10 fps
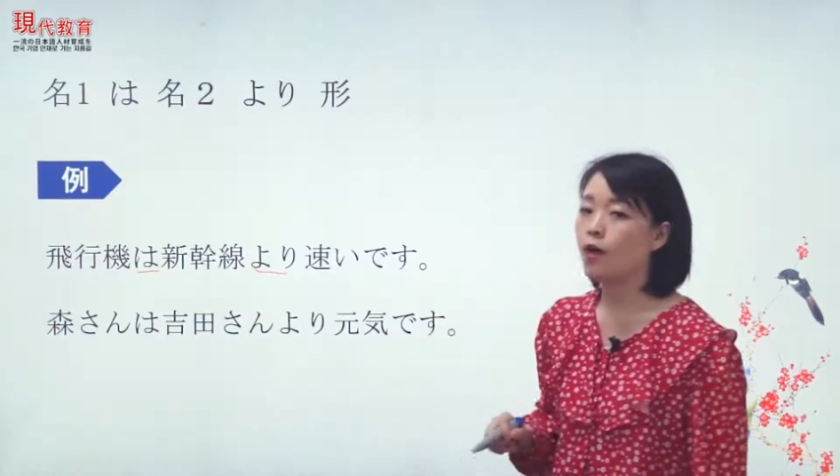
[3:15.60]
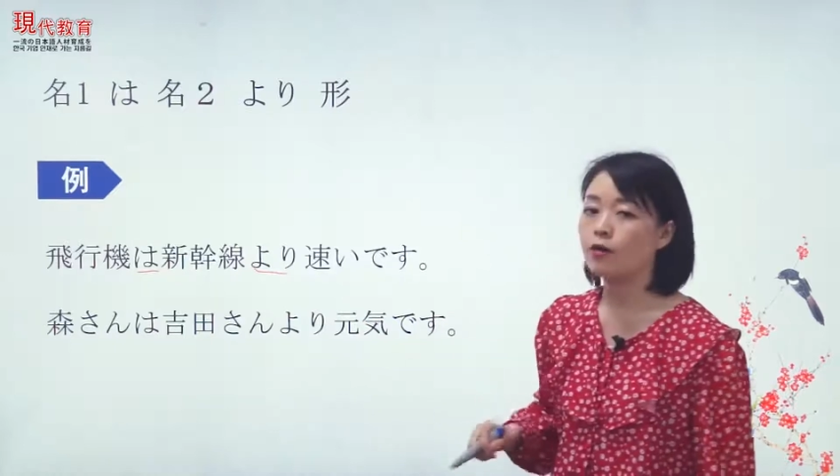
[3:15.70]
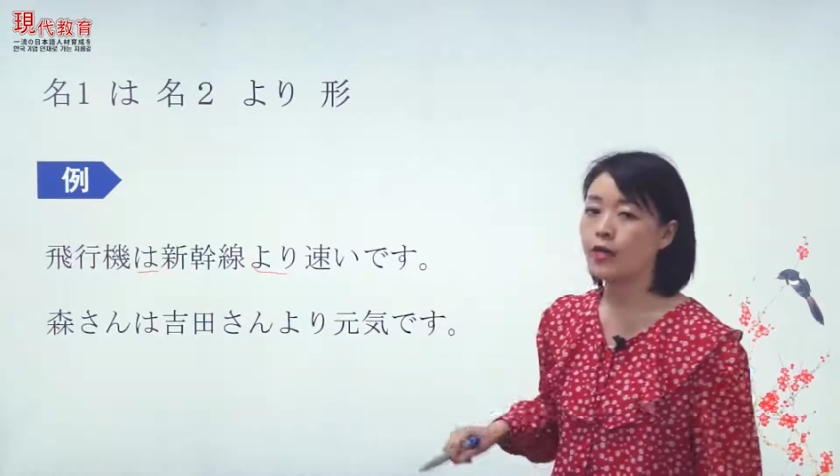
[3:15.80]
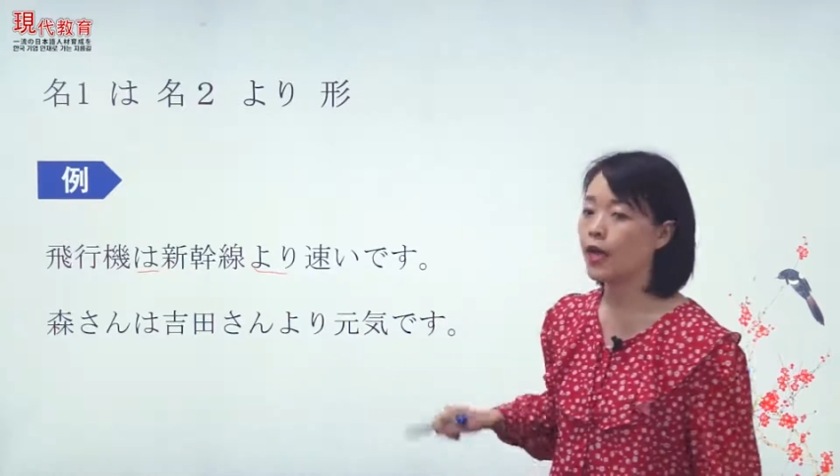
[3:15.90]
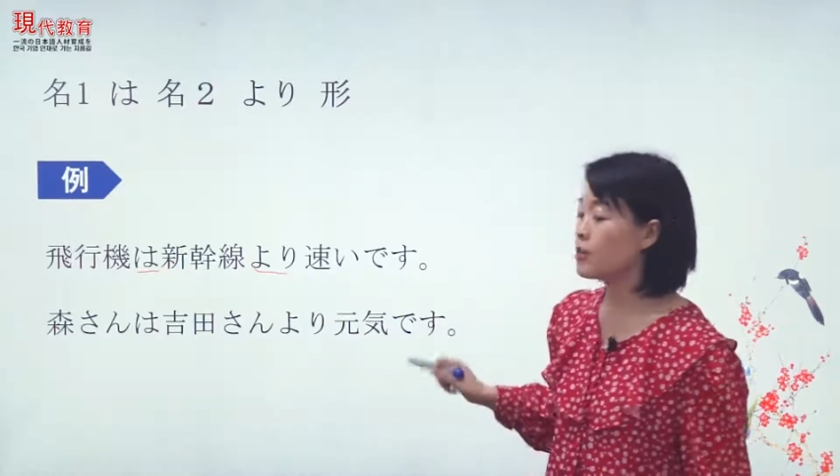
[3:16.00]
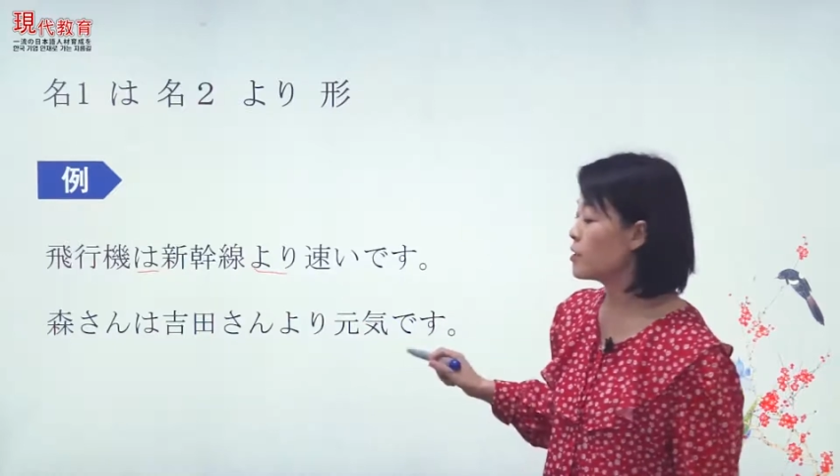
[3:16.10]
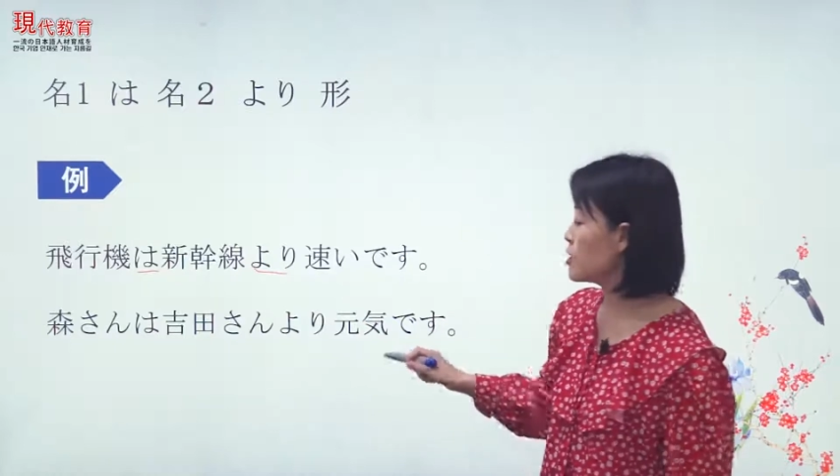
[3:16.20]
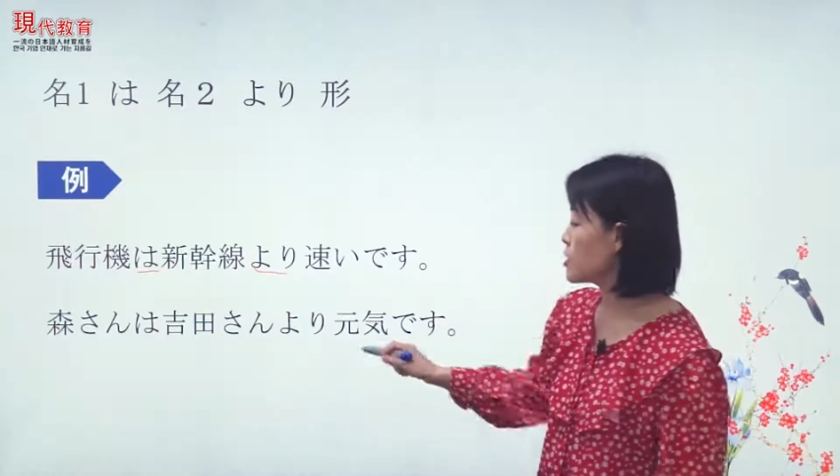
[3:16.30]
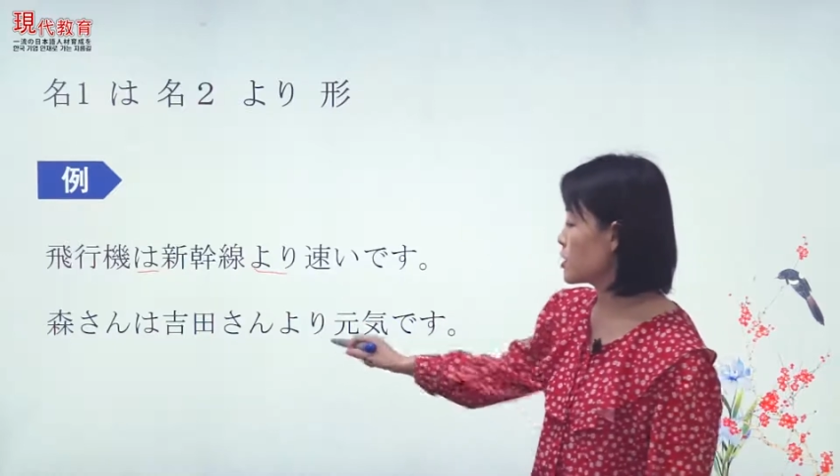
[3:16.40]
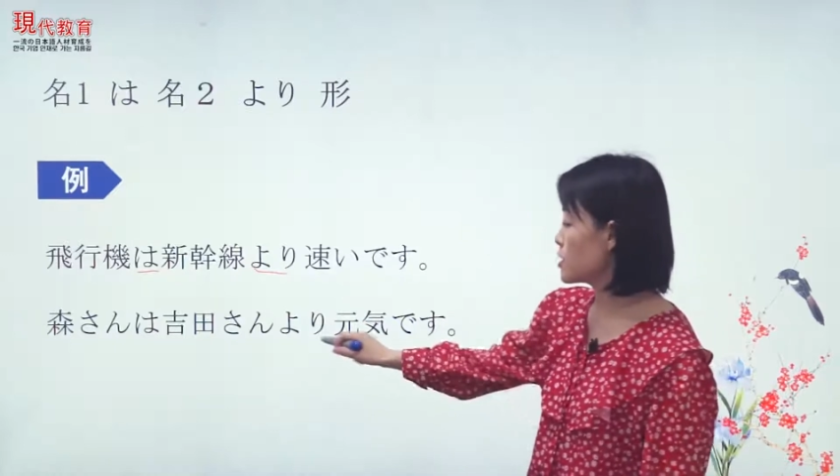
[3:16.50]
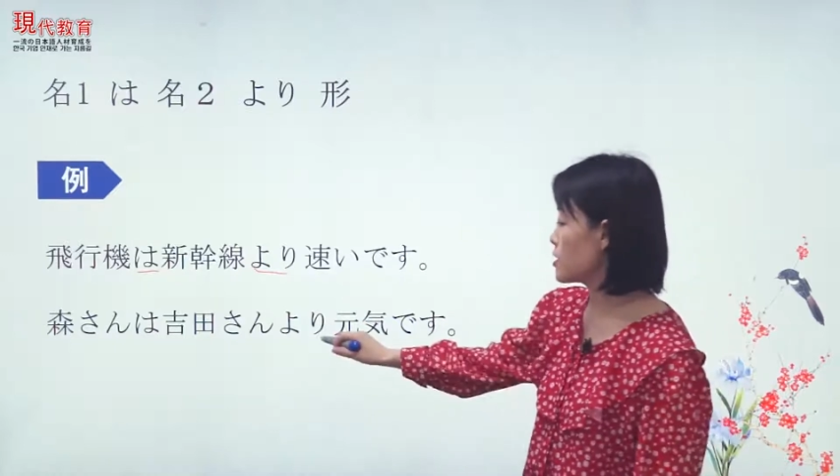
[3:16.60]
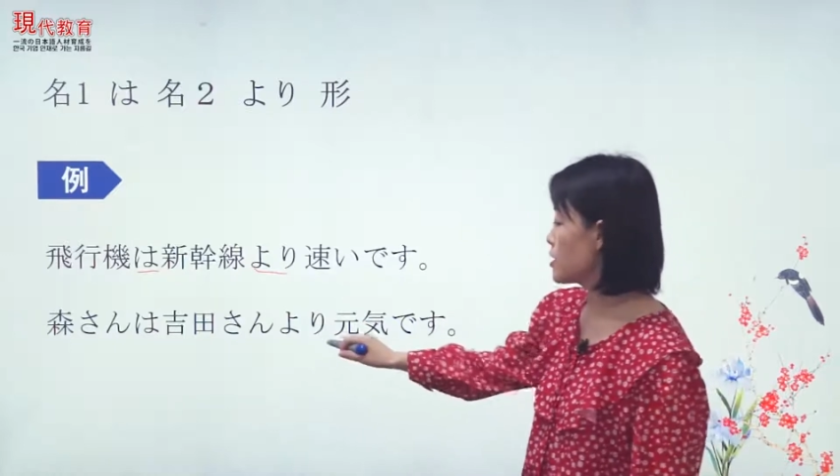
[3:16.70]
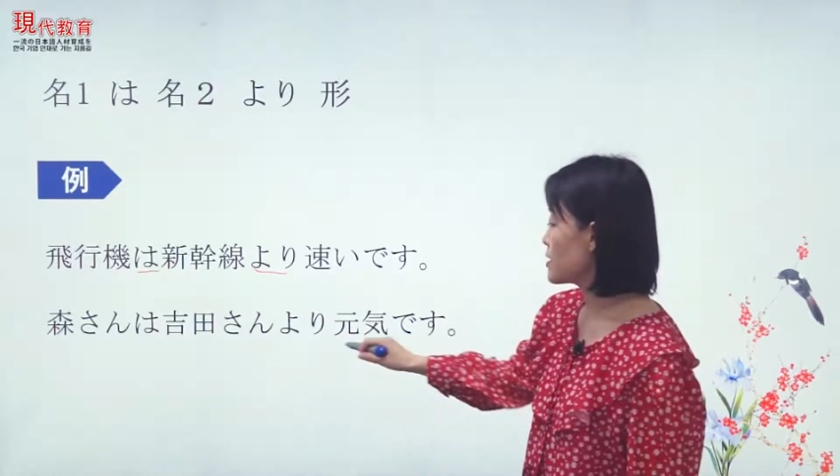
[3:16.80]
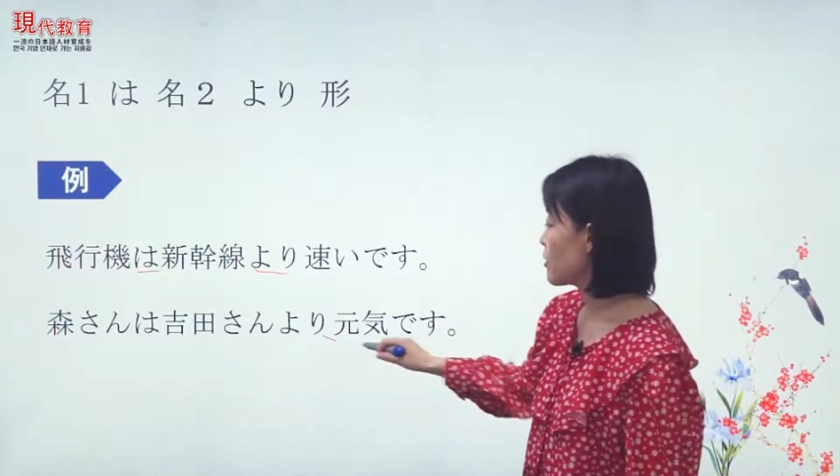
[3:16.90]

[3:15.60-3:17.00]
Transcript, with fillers: 好，ganky 这个词，